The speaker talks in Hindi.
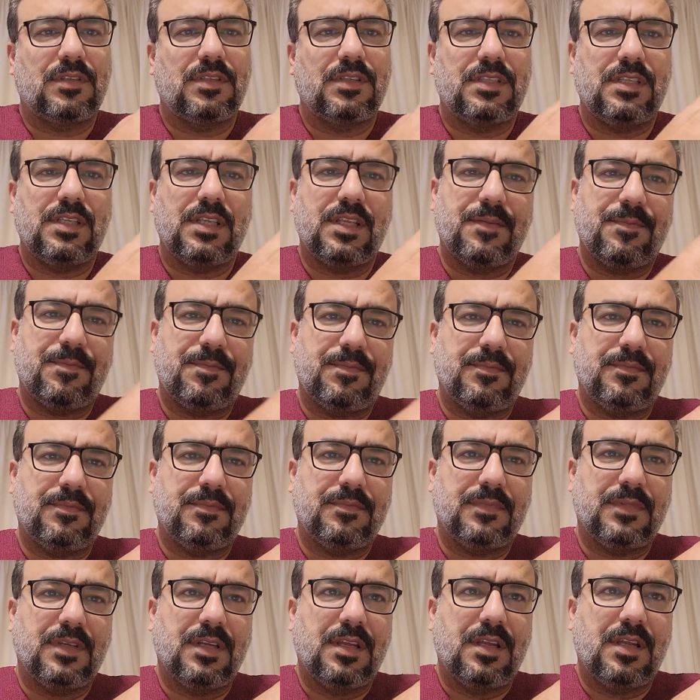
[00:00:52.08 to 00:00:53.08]
किसी ने
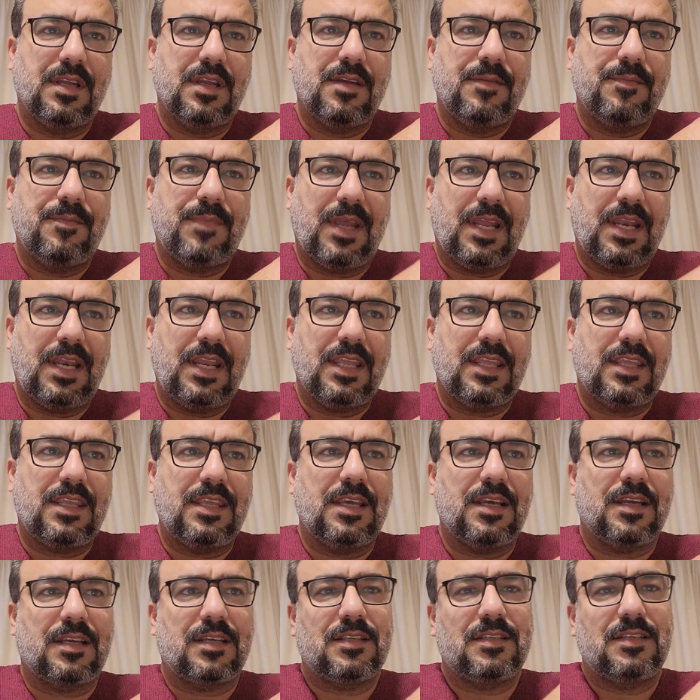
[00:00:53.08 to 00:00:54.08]
पहले
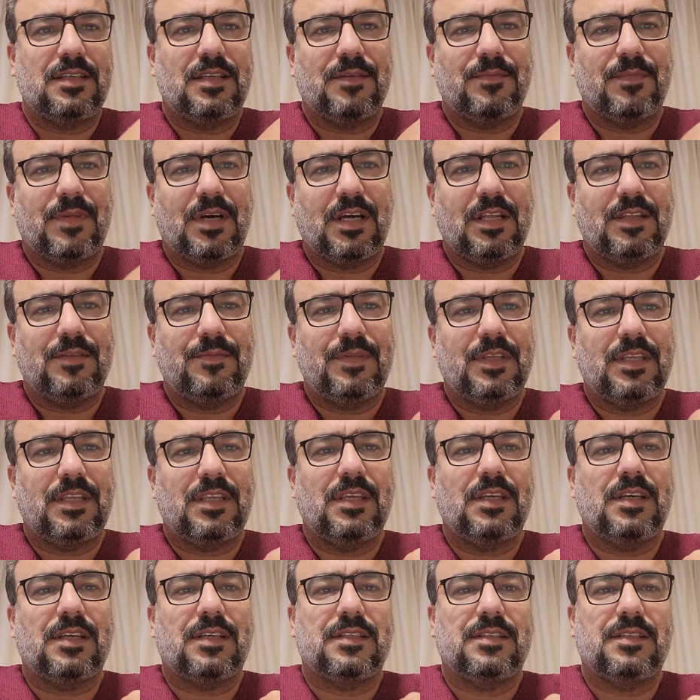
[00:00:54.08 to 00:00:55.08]
किया किसी ने बाद में
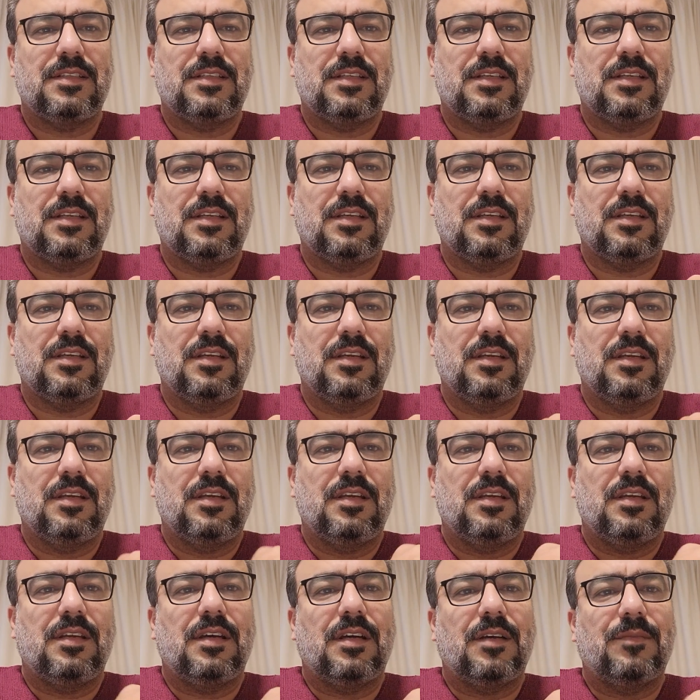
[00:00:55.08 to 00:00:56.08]
किया किसी ने
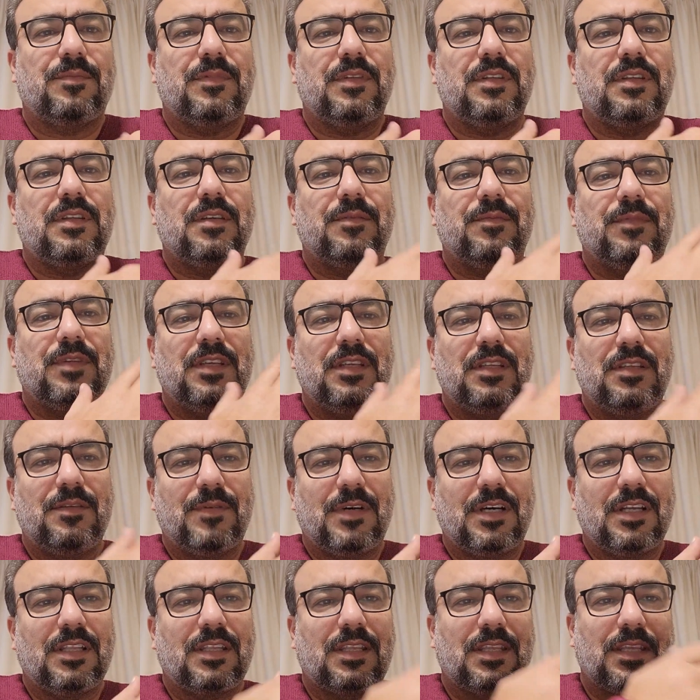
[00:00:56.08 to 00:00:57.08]
अपनी तमहीद
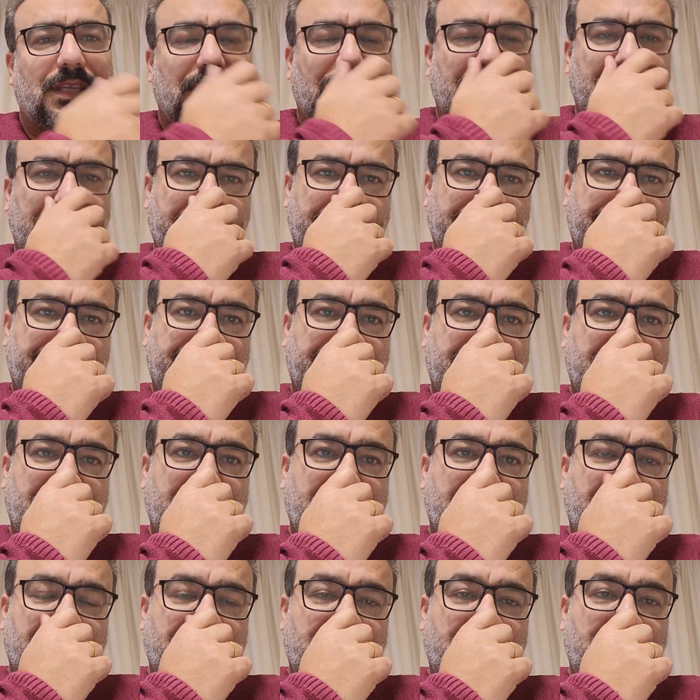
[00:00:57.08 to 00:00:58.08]
बांध के किया
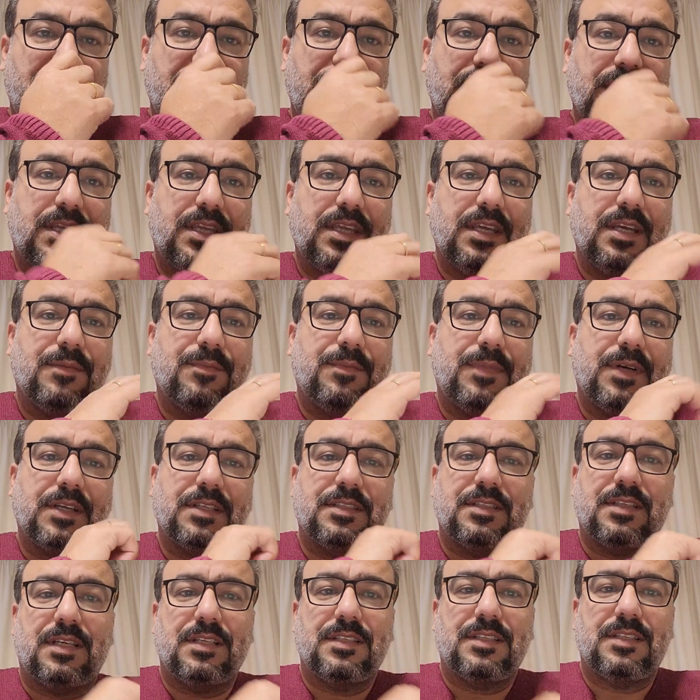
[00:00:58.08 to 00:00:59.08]
वो ये कि हम
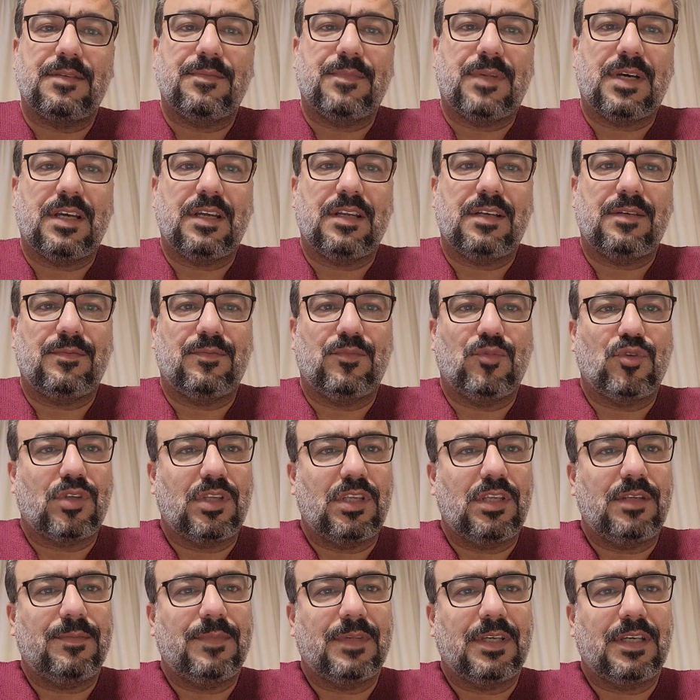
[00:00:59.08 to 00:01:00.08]
पाकिस्तान से बाहर
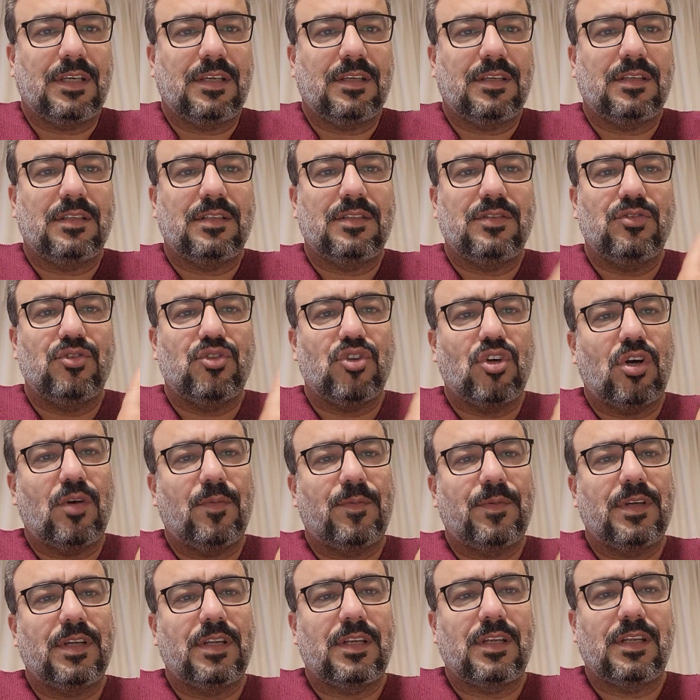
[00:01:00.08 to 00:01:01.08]
मुकीम हैं
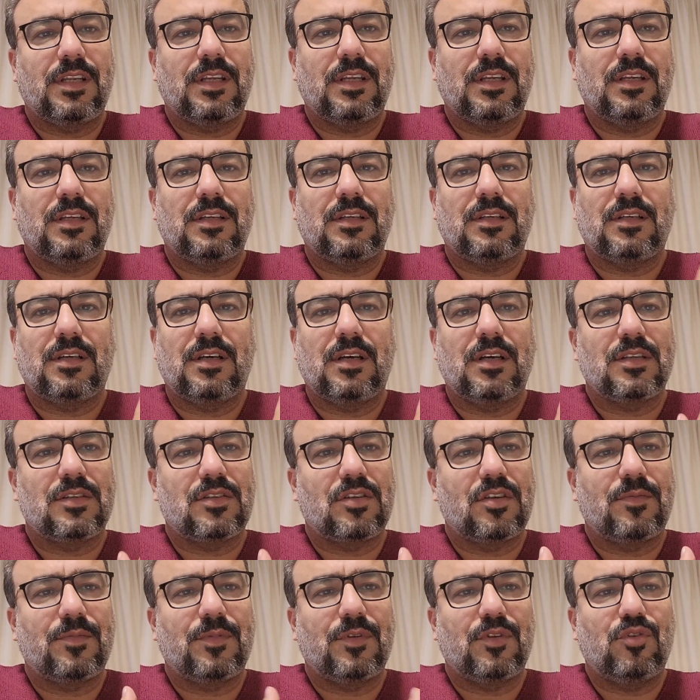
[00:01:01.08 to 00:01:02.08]
जॉब कर रहे हैं ख़ास
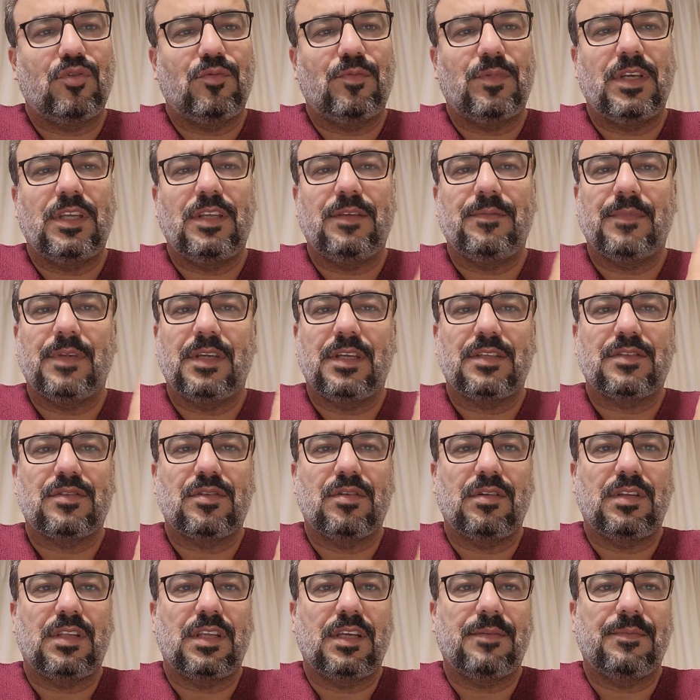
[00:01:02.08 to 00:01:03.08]
तौर पे दुबई में
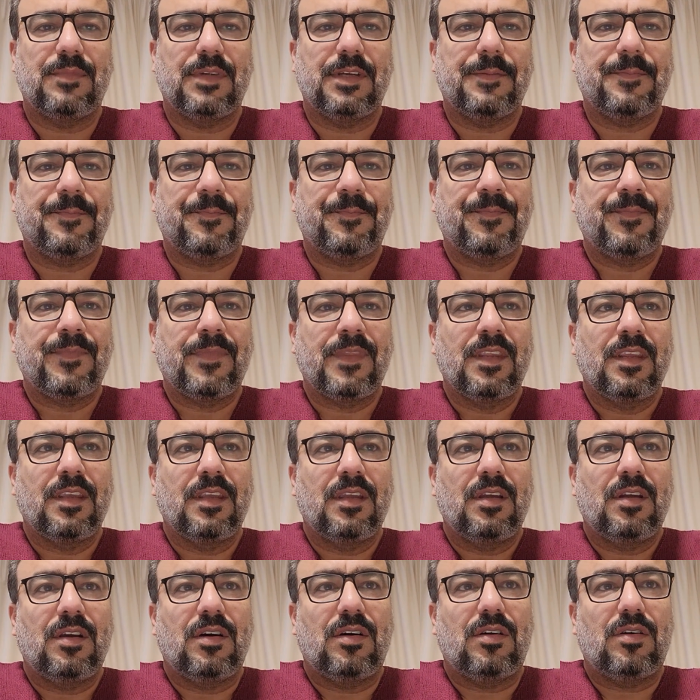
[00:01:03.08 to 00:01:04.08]
सऊदिया में
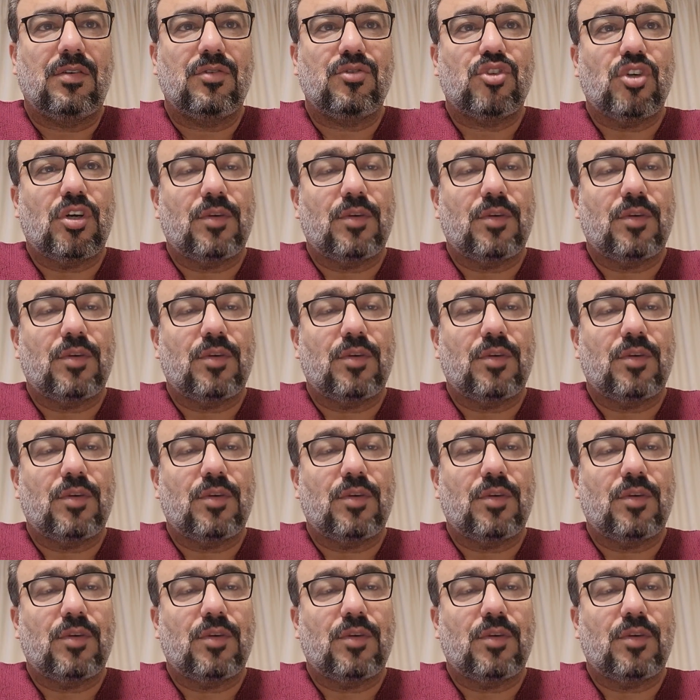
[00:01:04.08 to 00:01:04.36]
और